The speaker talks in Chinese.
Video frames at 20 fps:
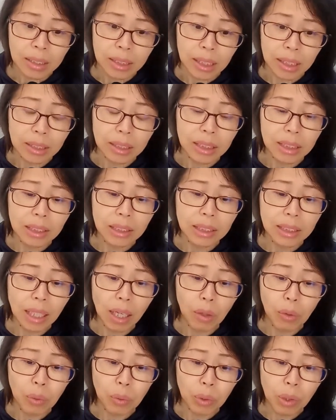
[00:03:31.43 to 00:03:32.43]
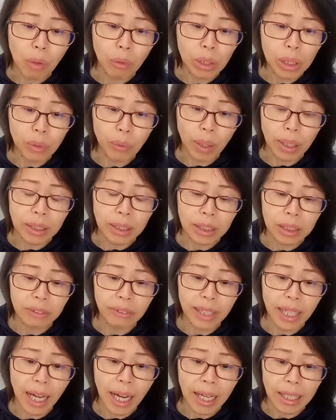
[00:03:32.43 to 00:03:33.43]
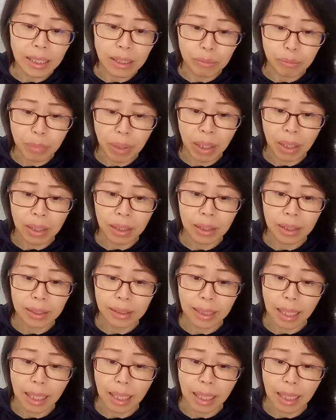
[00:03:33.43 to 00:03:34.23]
曾经将高丽王视为爱人吗？